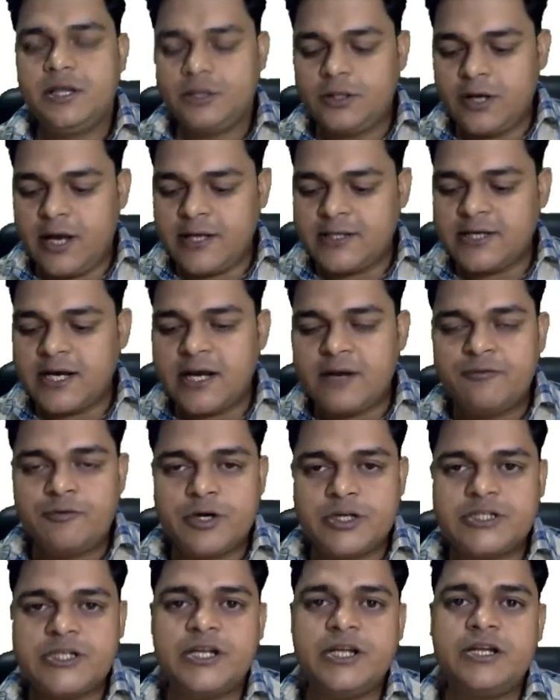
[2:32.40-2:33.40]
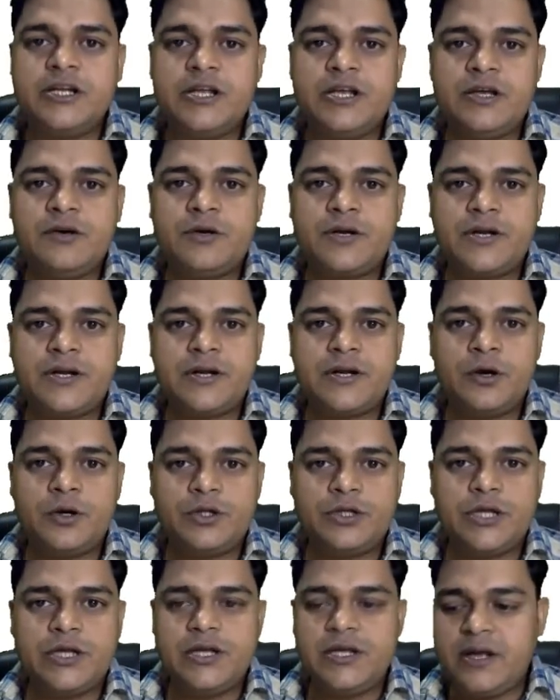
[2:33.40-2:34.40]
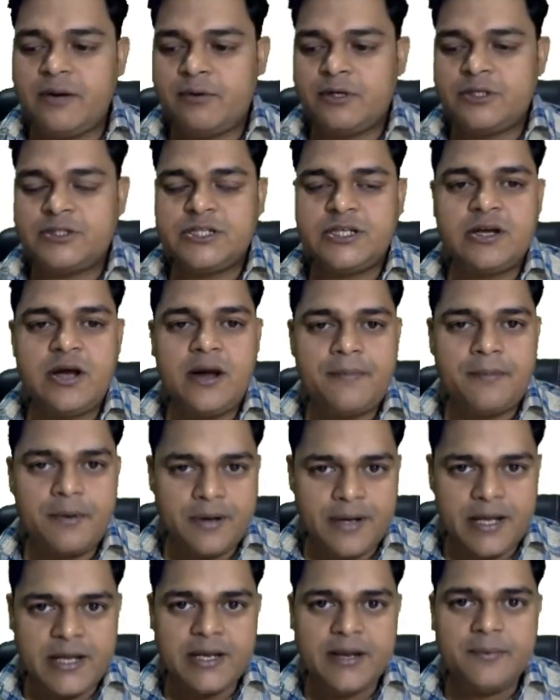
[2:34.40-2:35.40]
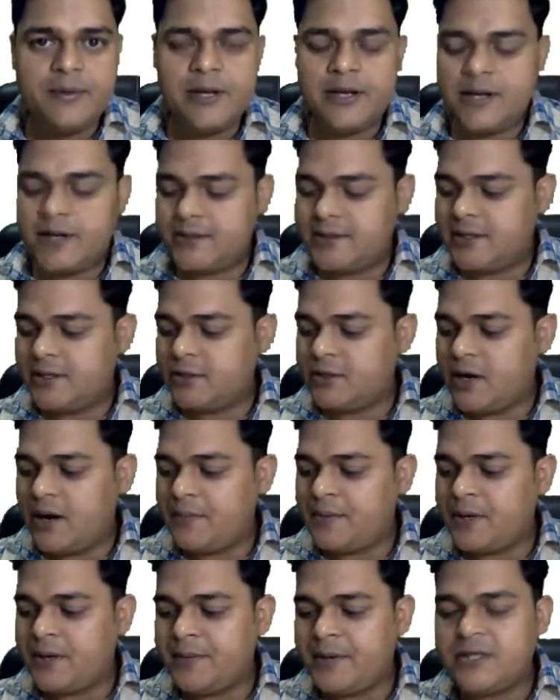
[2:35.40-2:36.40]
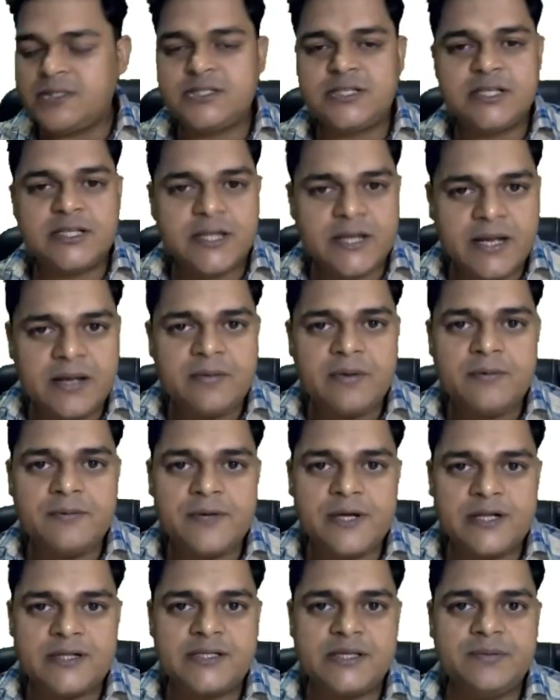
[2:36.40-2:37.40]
तो कहीं अगर वर्जनिंग नहीं होती या वर्जनिंग आप नहीं इनेबल करते हैं तो आपके पास जितने भी वी